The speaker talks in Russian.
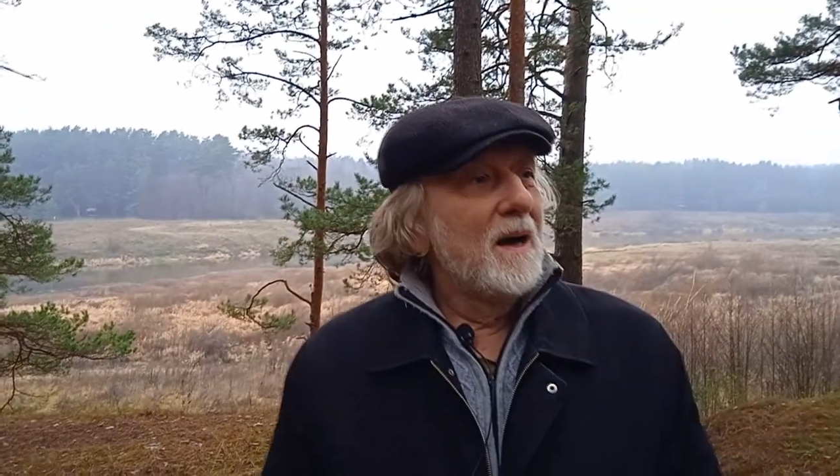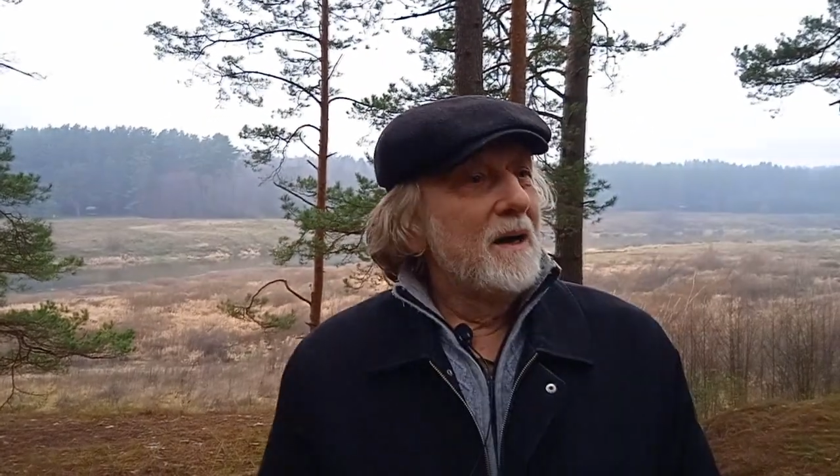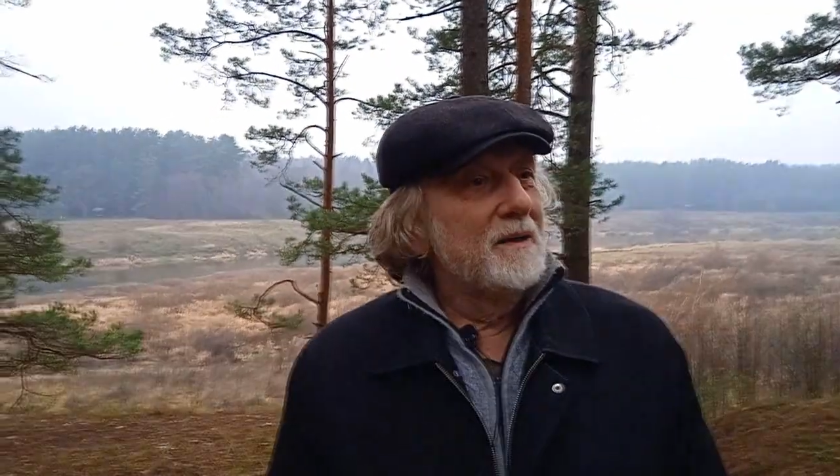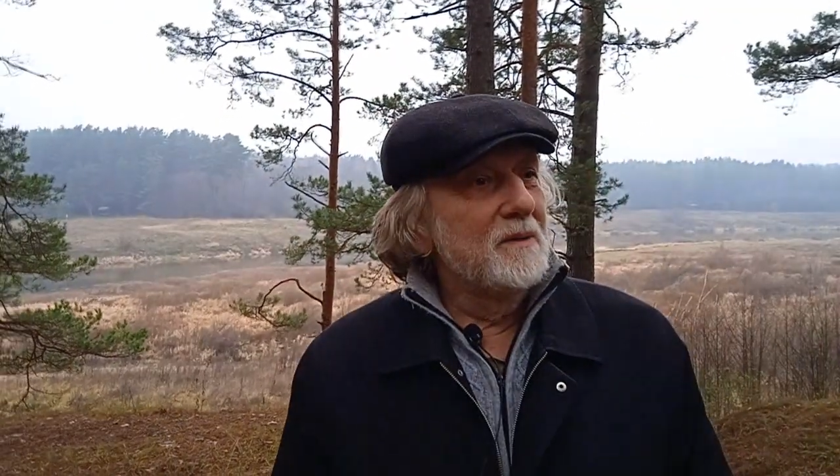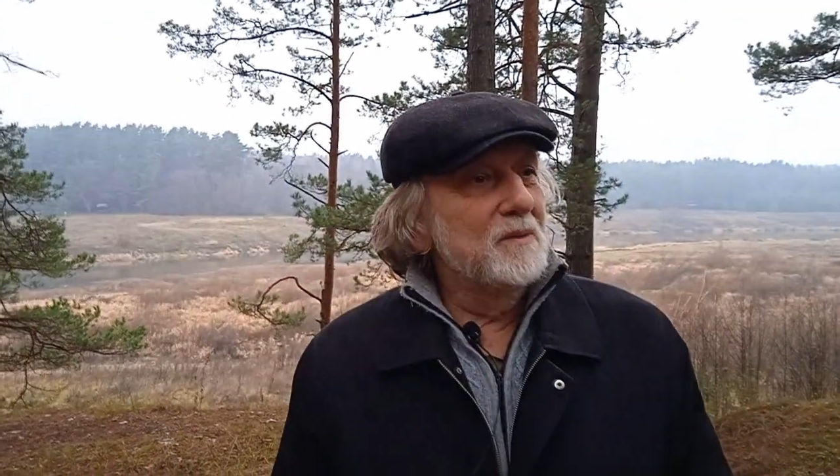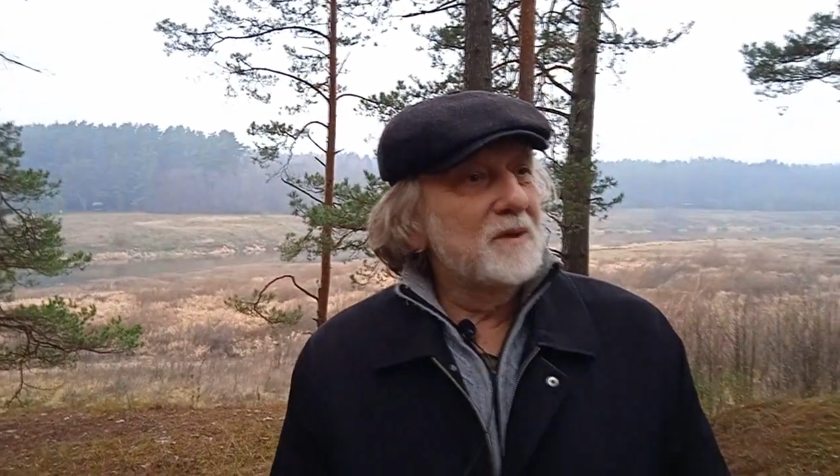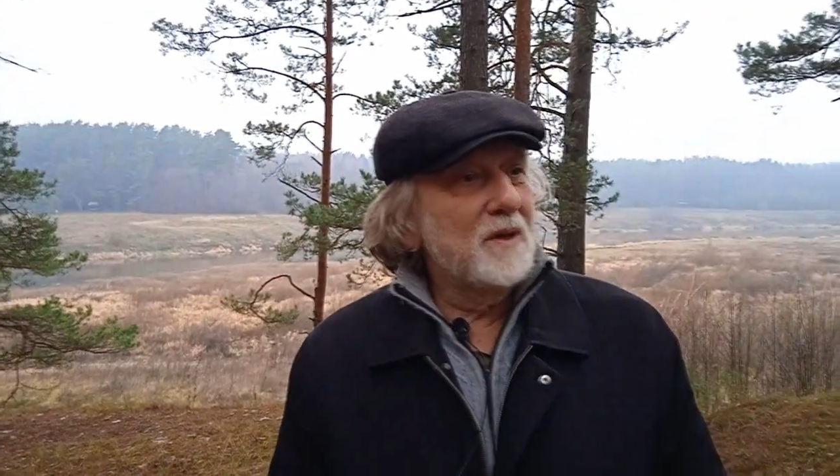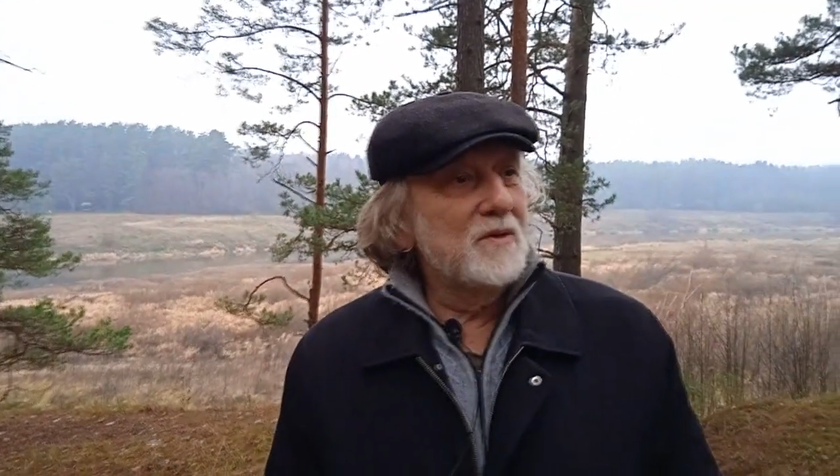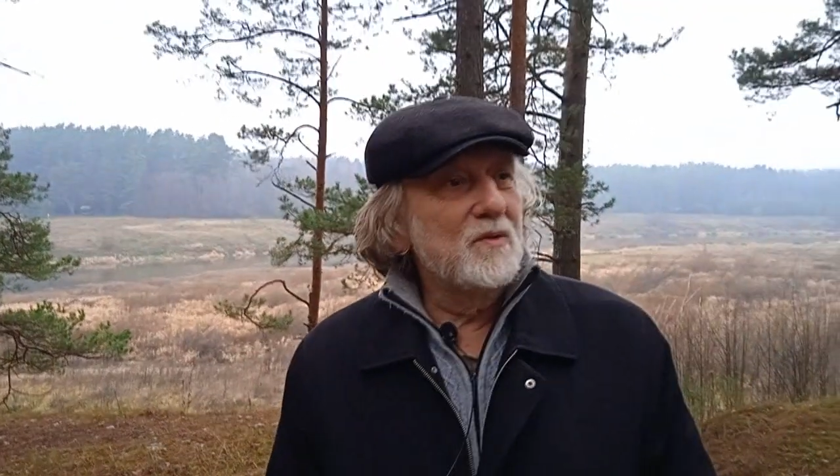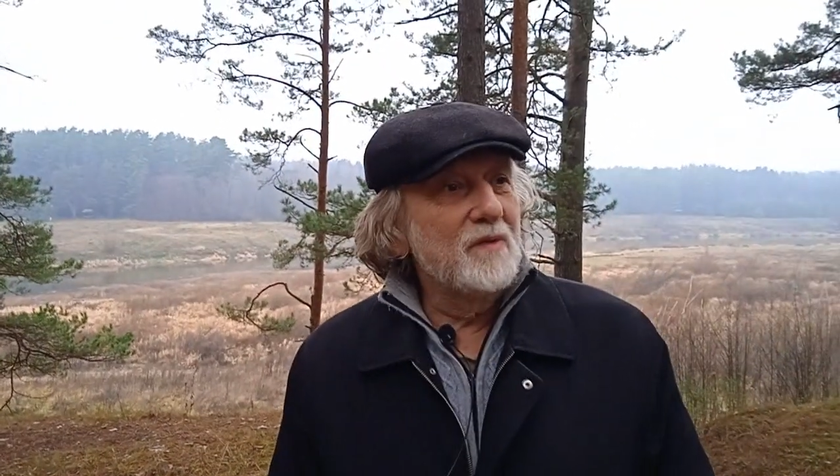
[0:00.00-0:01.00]
Но
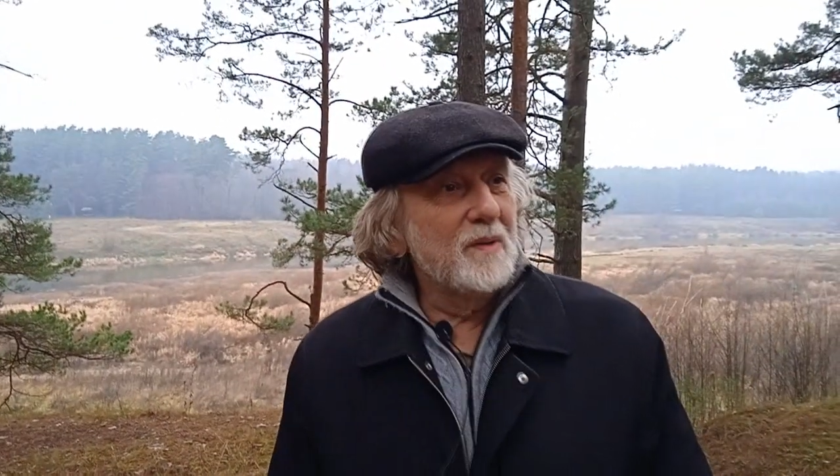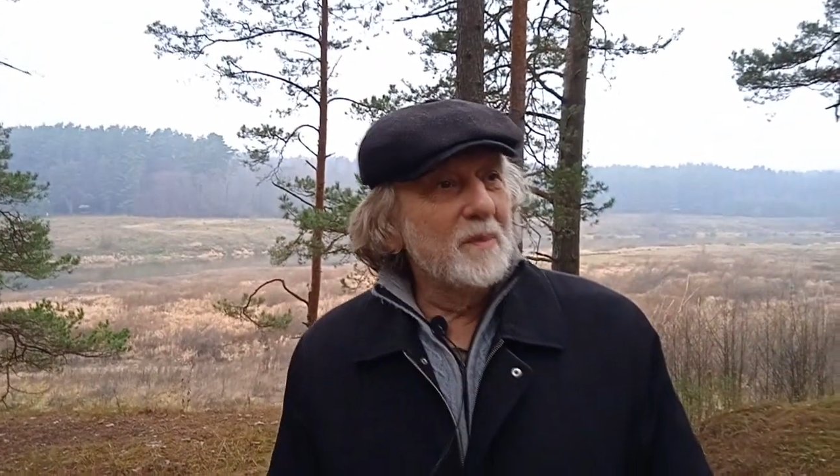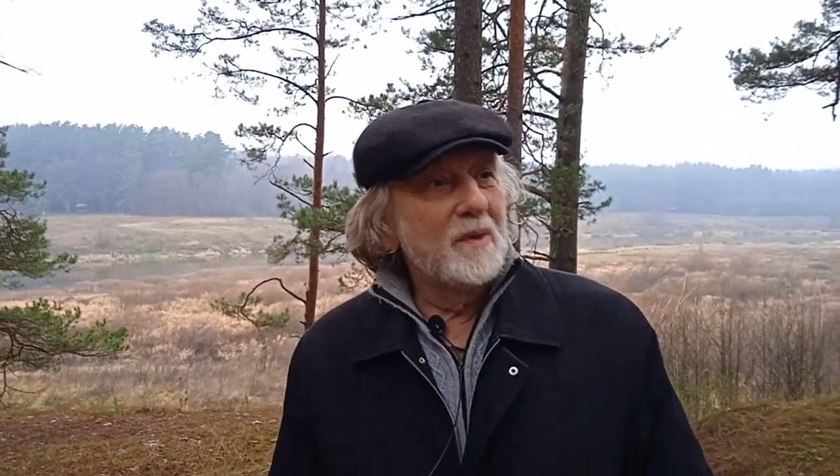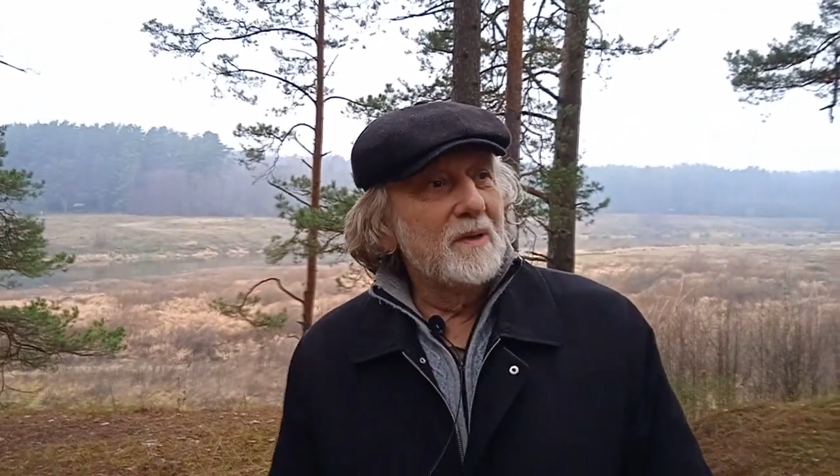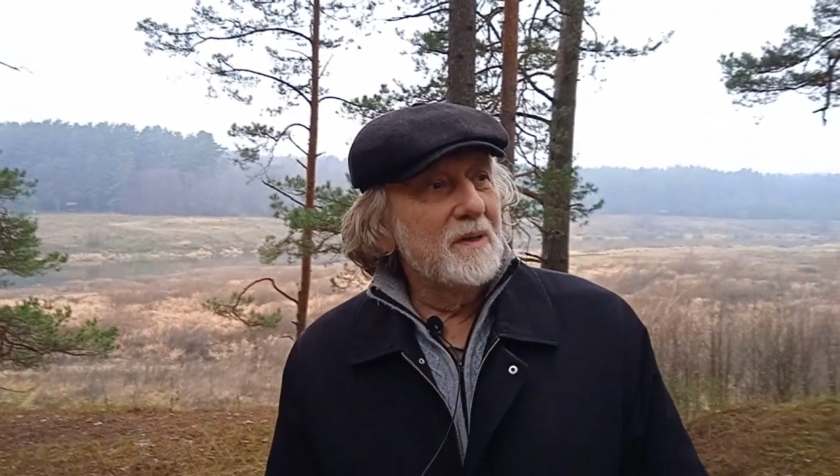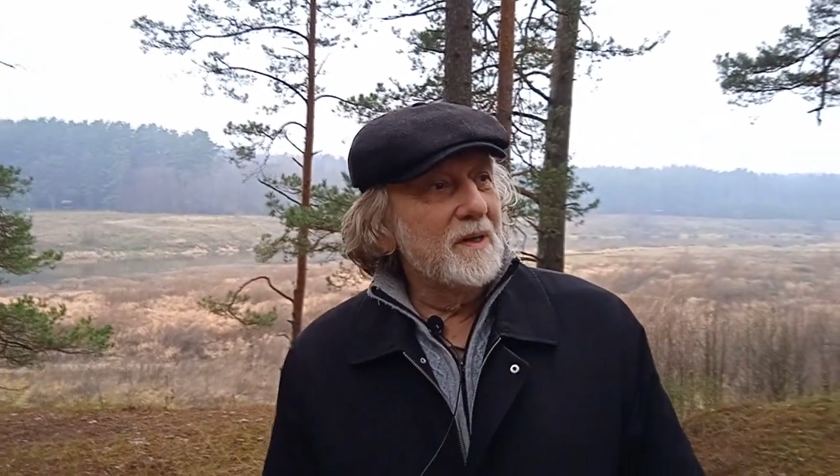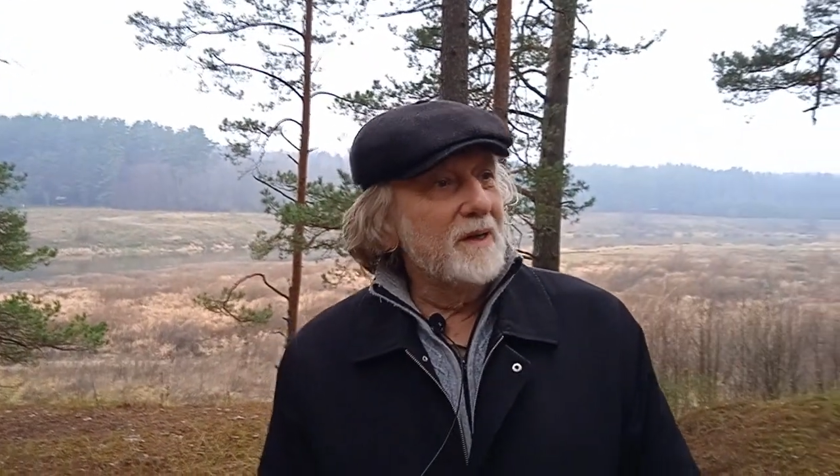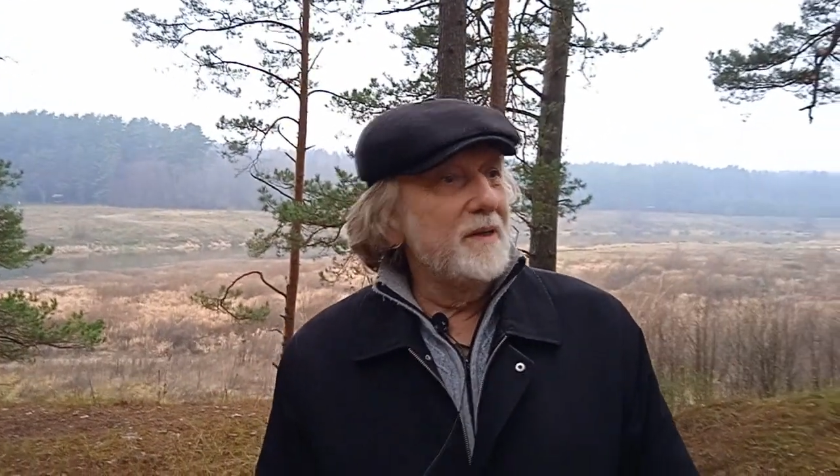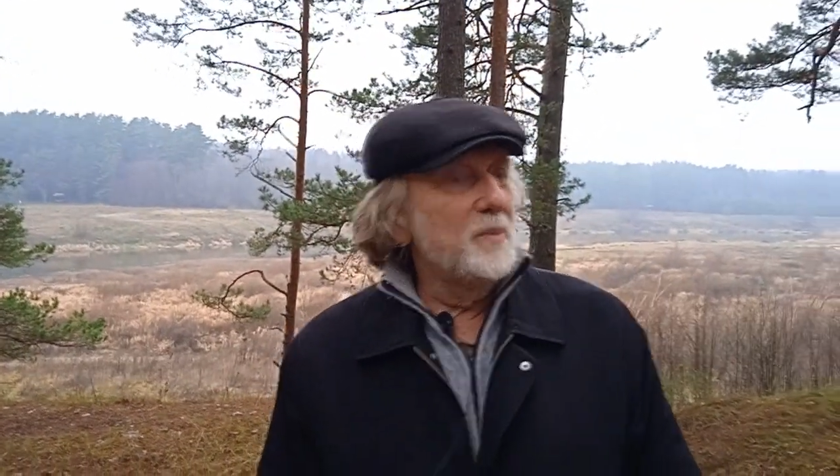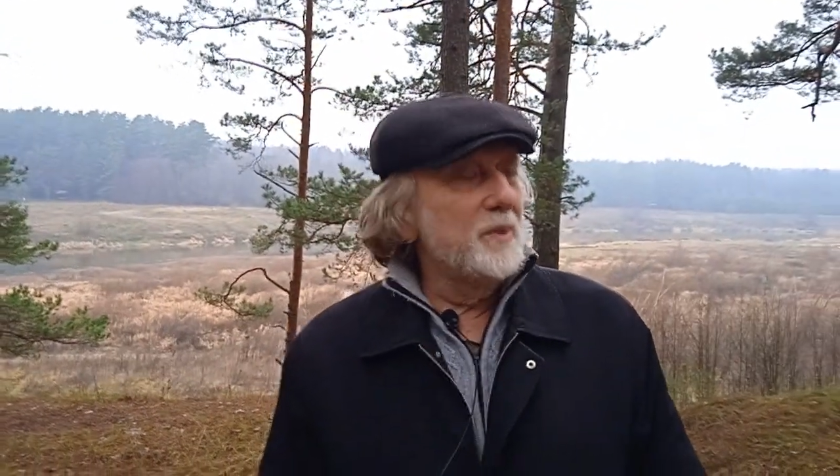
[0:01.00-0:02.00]
скажу вам, а,
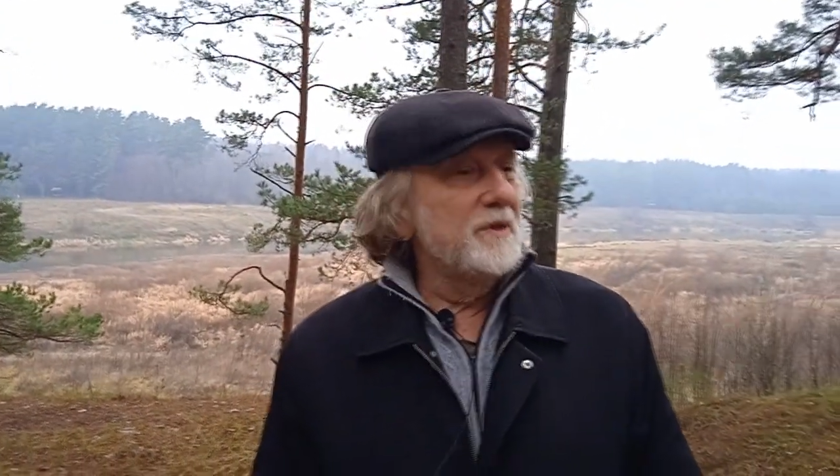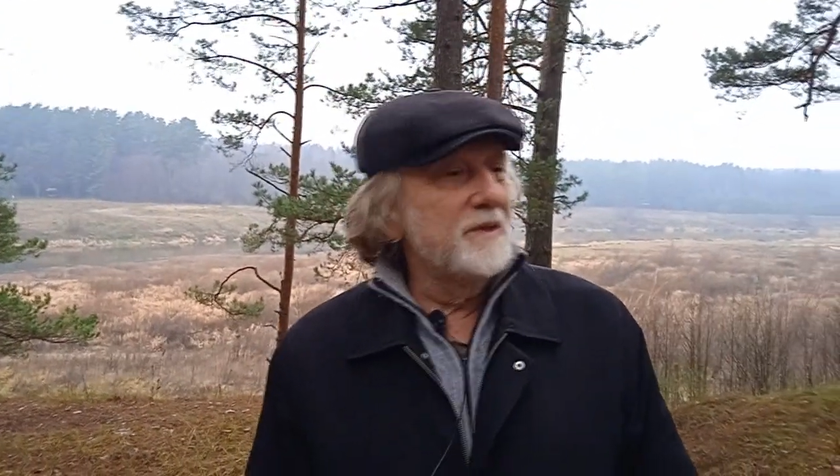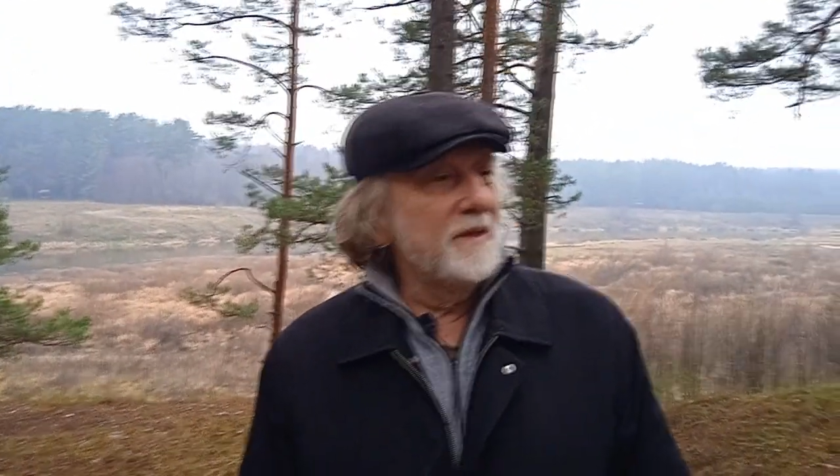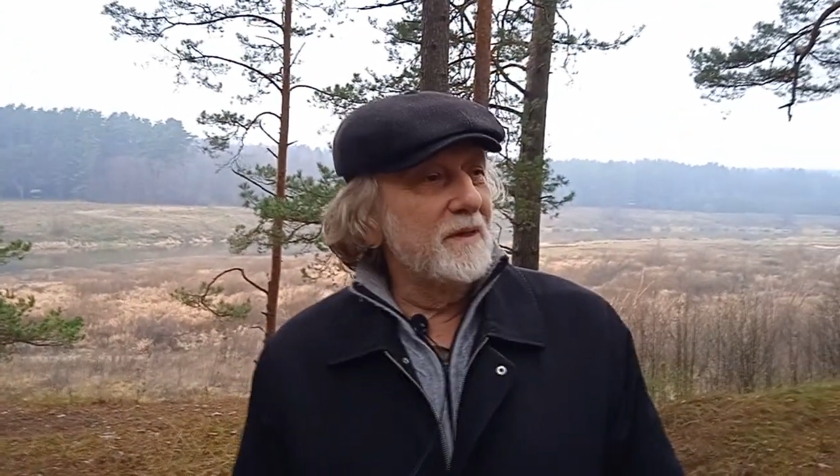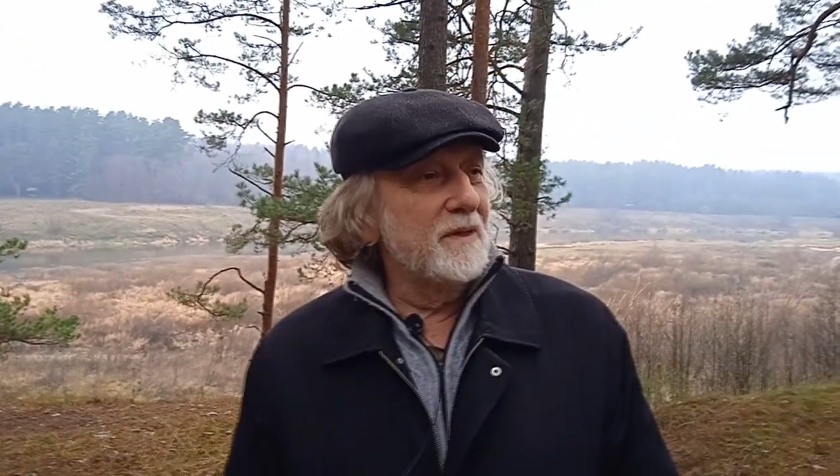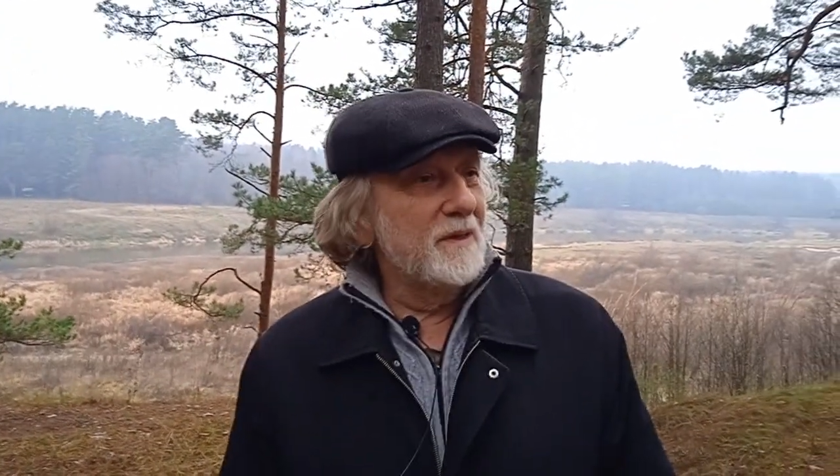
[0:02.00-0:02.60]
какие признаки,